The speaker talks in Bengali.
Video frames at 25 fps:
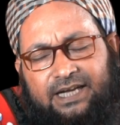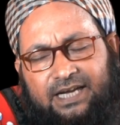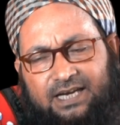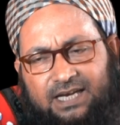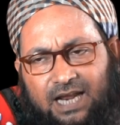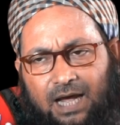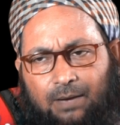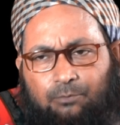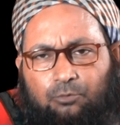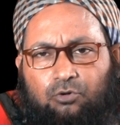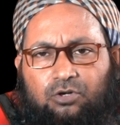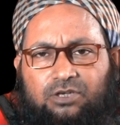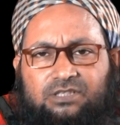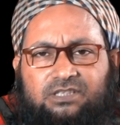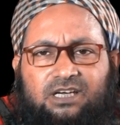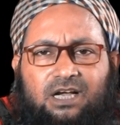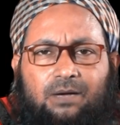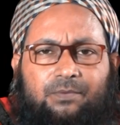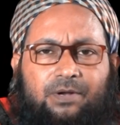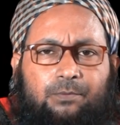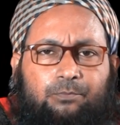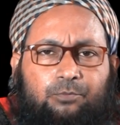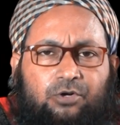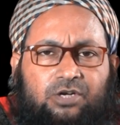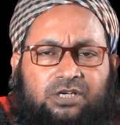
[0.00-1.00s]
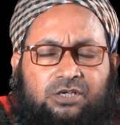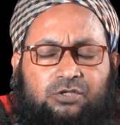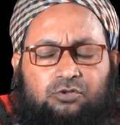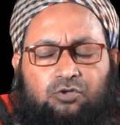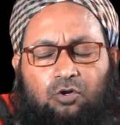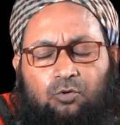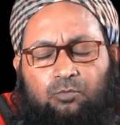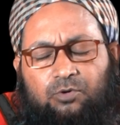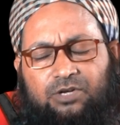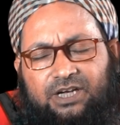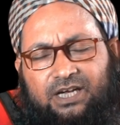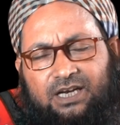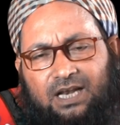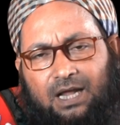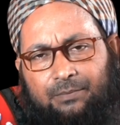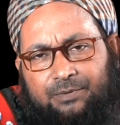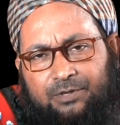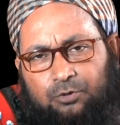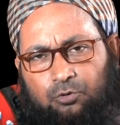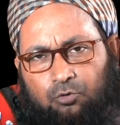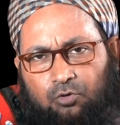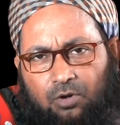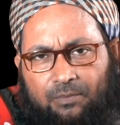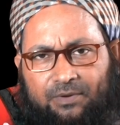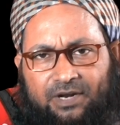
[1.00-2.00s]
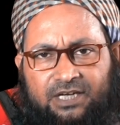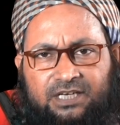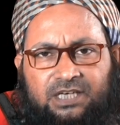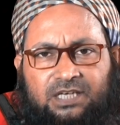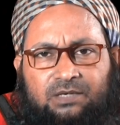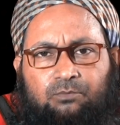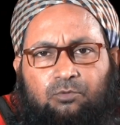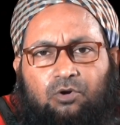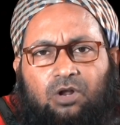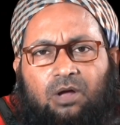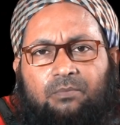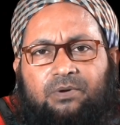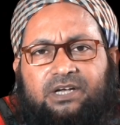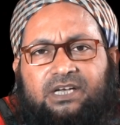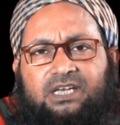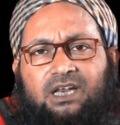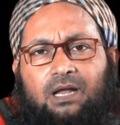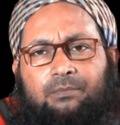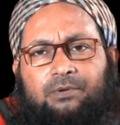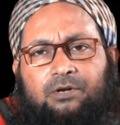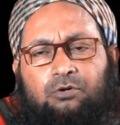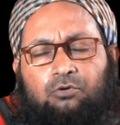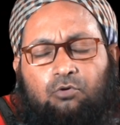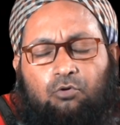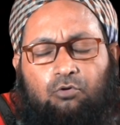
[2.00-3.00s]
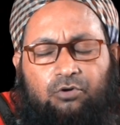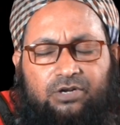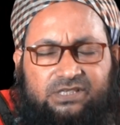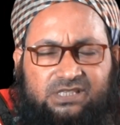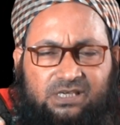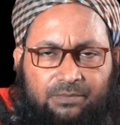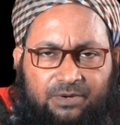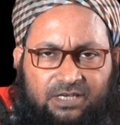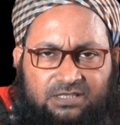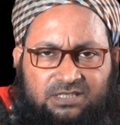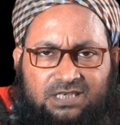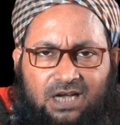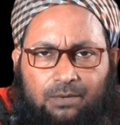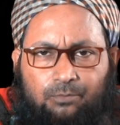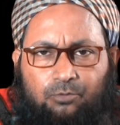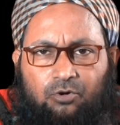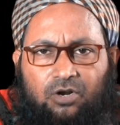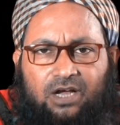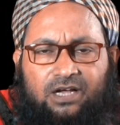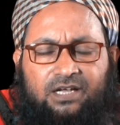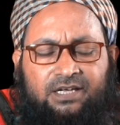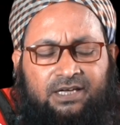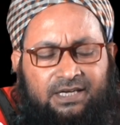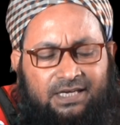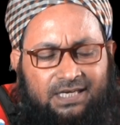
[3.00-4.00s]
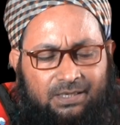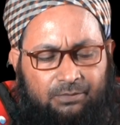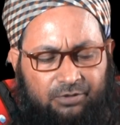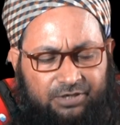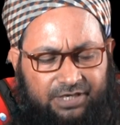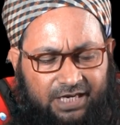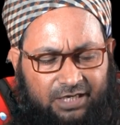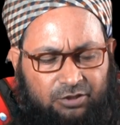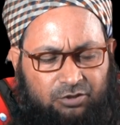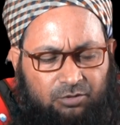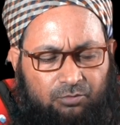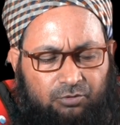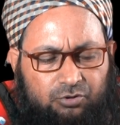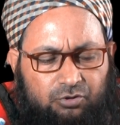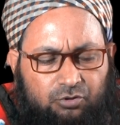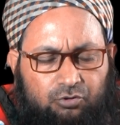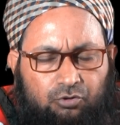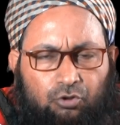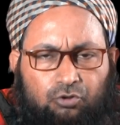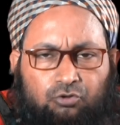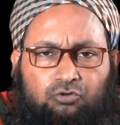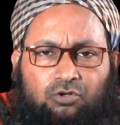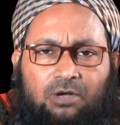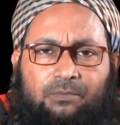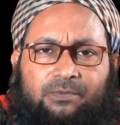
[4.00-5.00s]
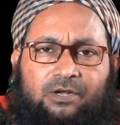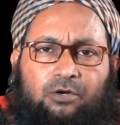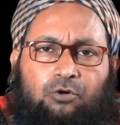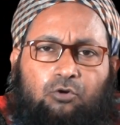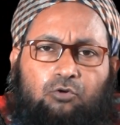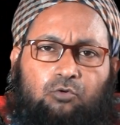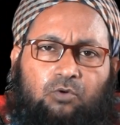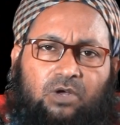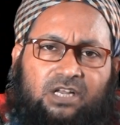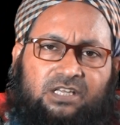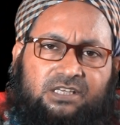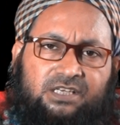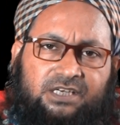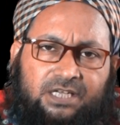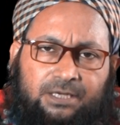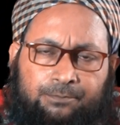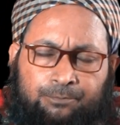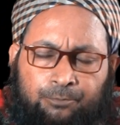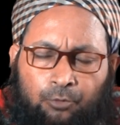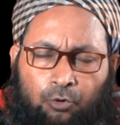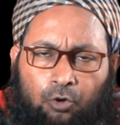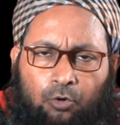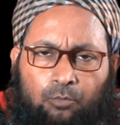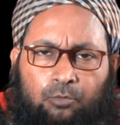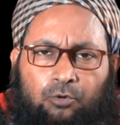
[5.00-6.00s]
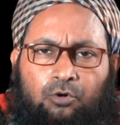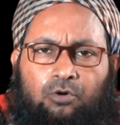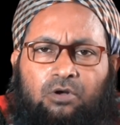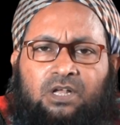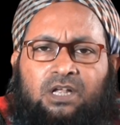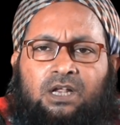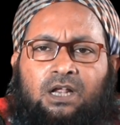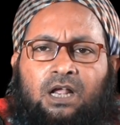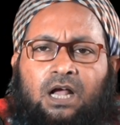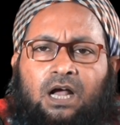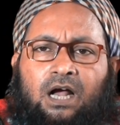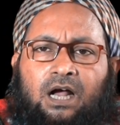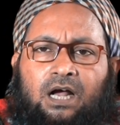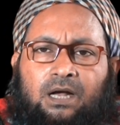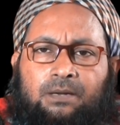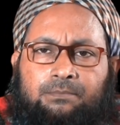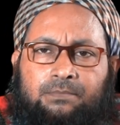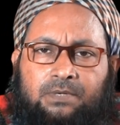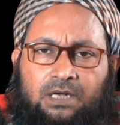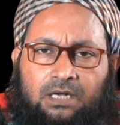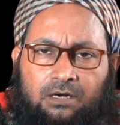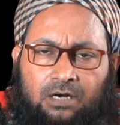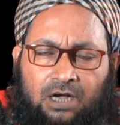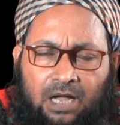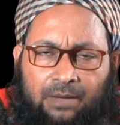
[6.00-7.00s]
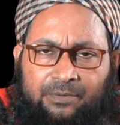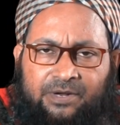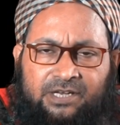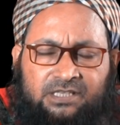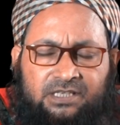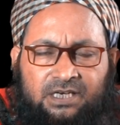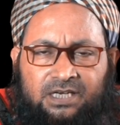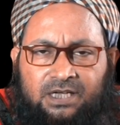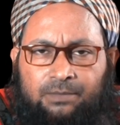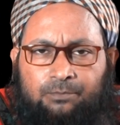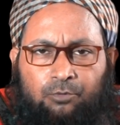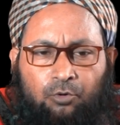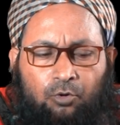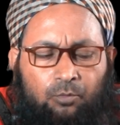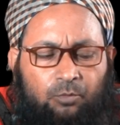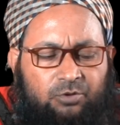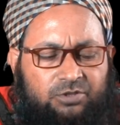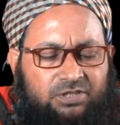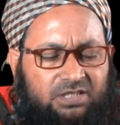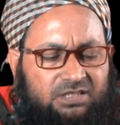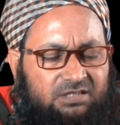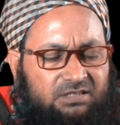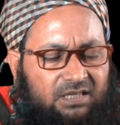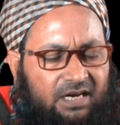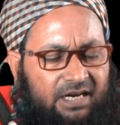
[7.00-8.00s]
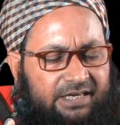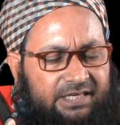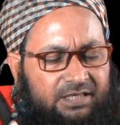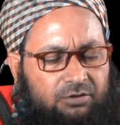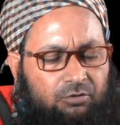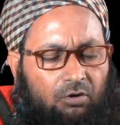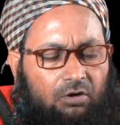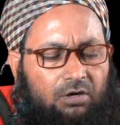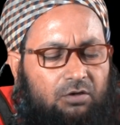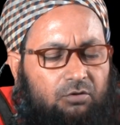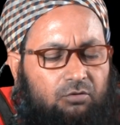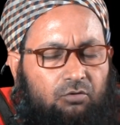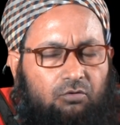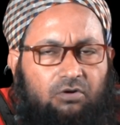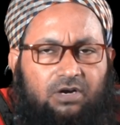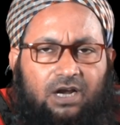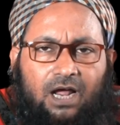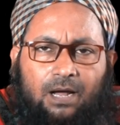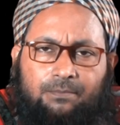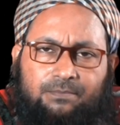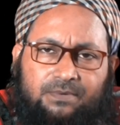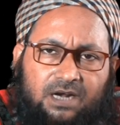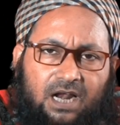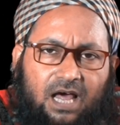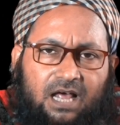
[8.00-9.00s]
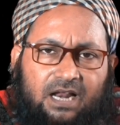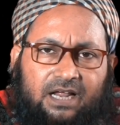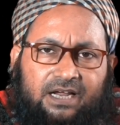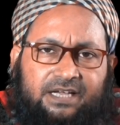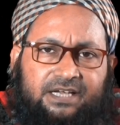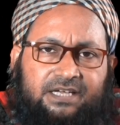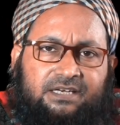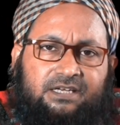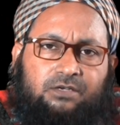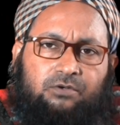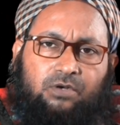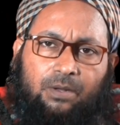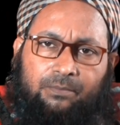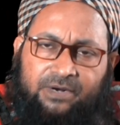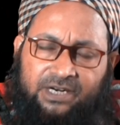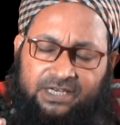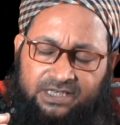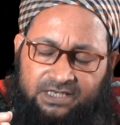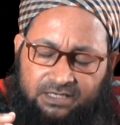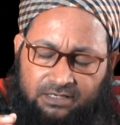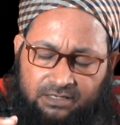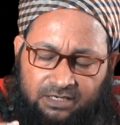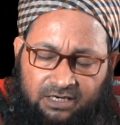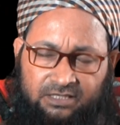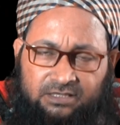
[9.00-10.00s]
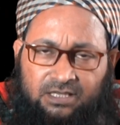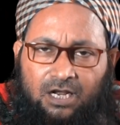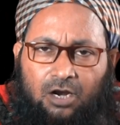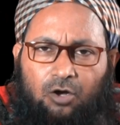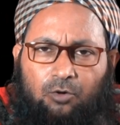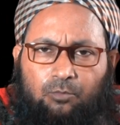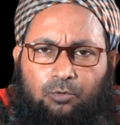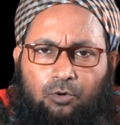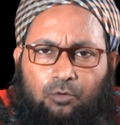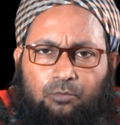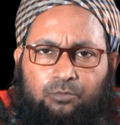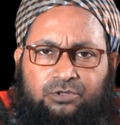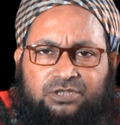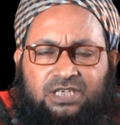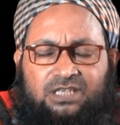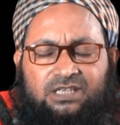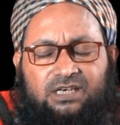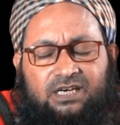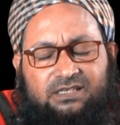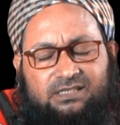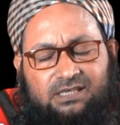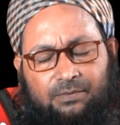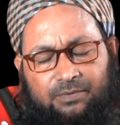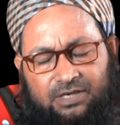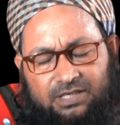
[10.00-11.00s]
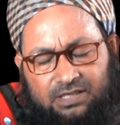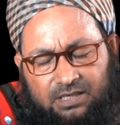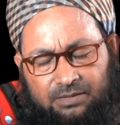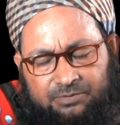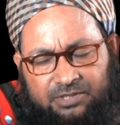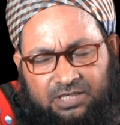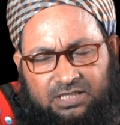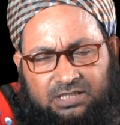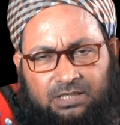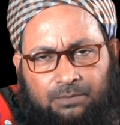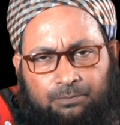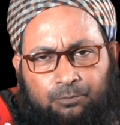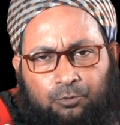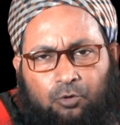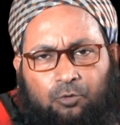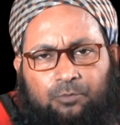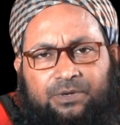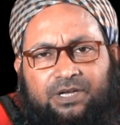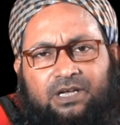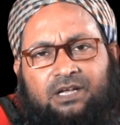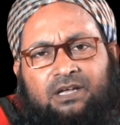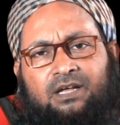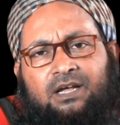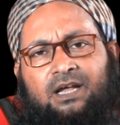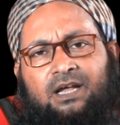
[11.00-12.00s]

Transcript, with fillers: এই নামগুলি থেকে আমরা পরহেজ করব এই নামের গরু আমরা কিনবো না বা এই নামের গরুর কাছে আমরা যাবো না এবং এই সমস্ত তথ্য আমরা গরুওয়ালাদেরকে বলবো খামারিদেরকে বলবো যাতে তারা এই ধরনের কোনো নাম না রাখেন এবং আমরা ক্রেতারাও বলবো যাদের কাছে আমরা আমাদের এটা পড়বে